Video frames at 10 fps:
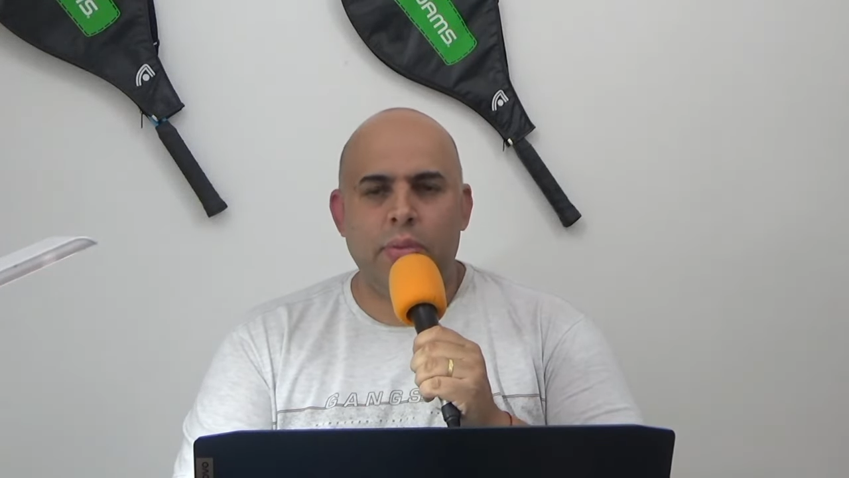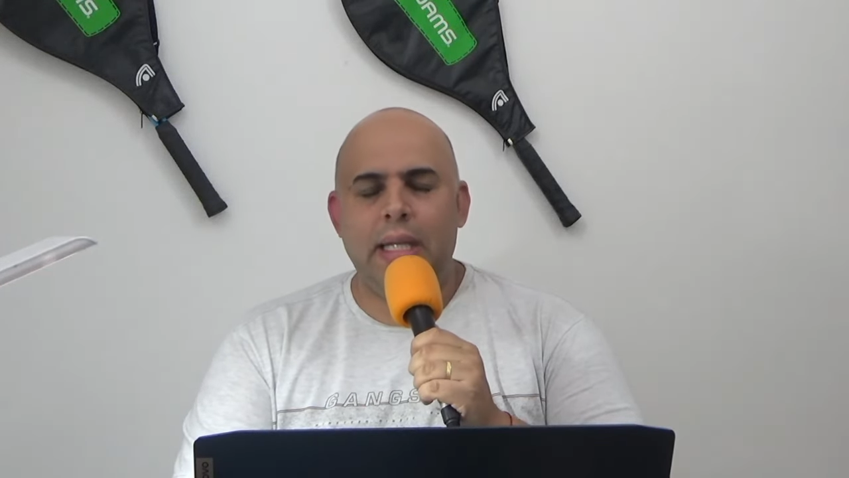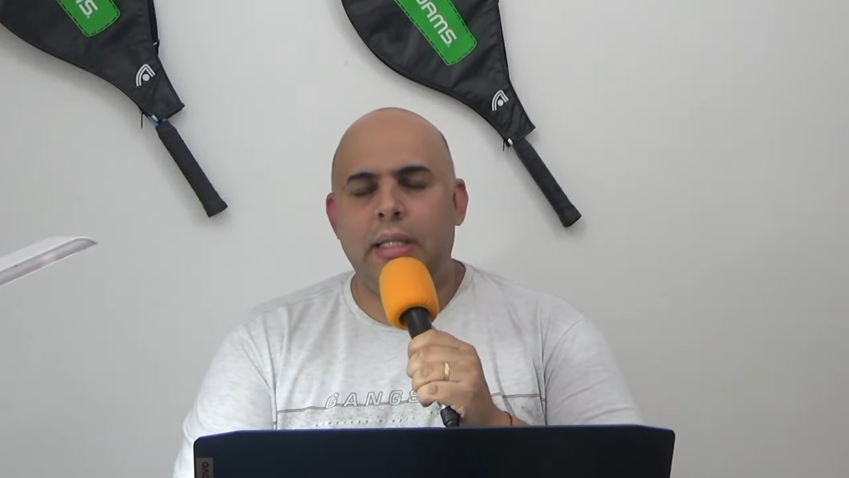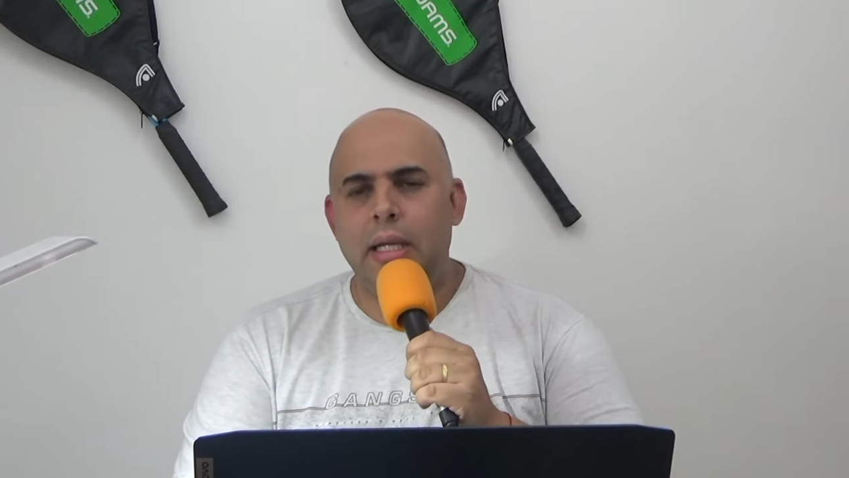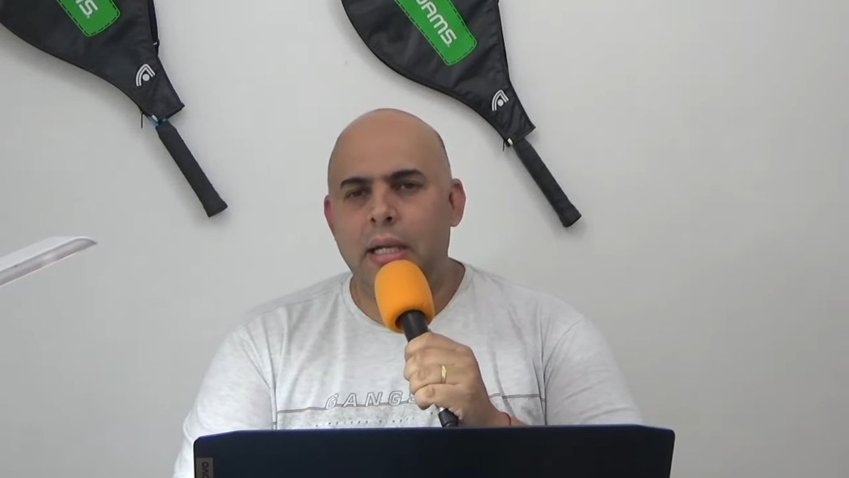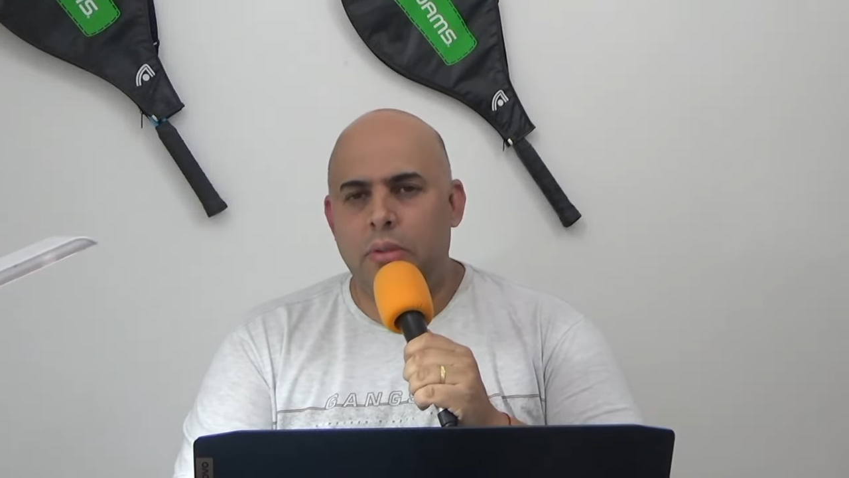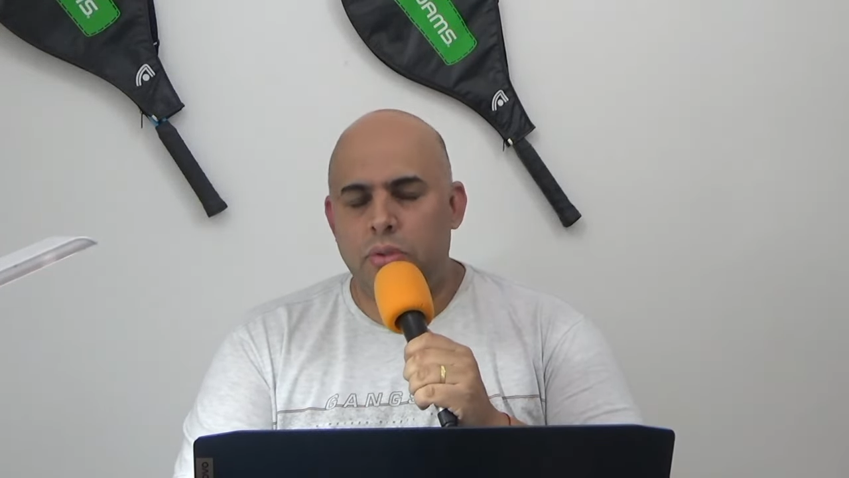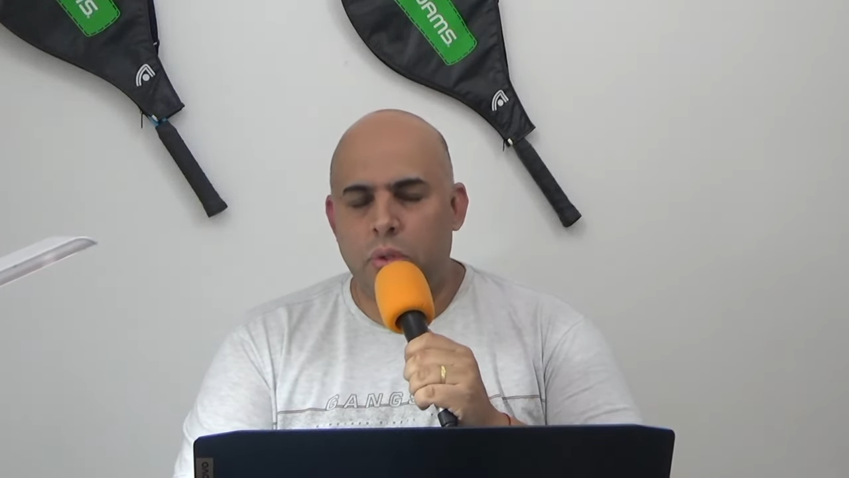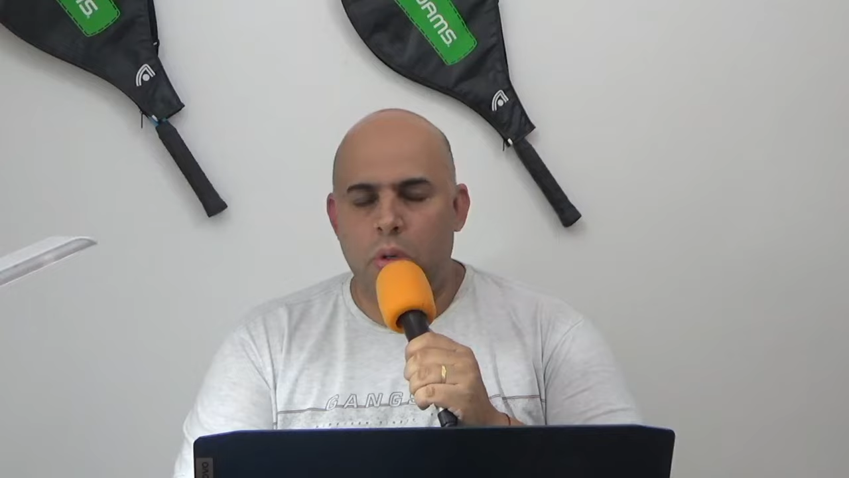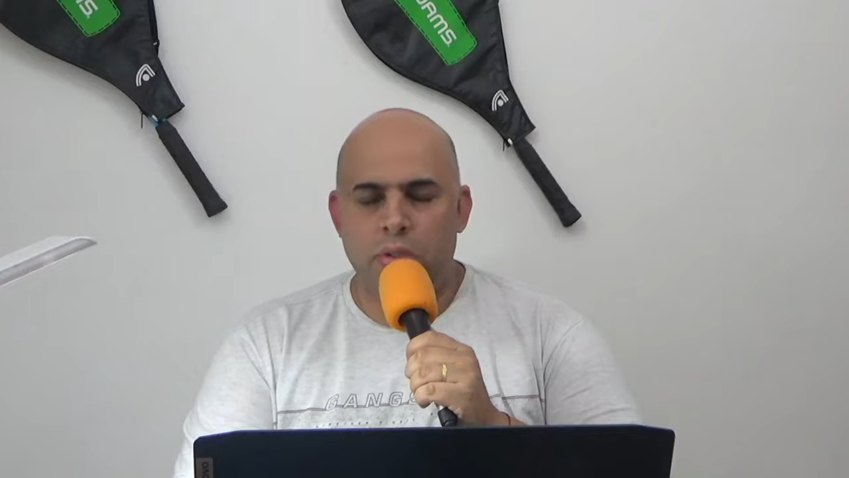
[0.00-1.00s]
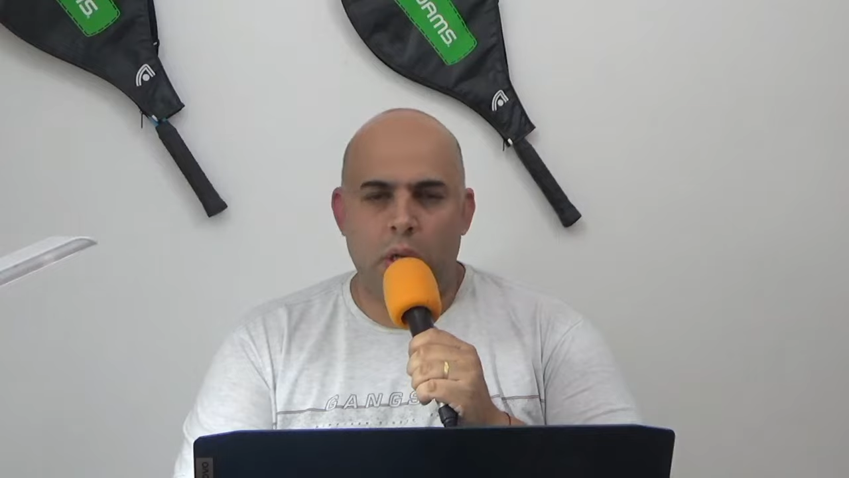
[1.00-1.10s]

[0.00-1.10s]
tem tantos gols, né?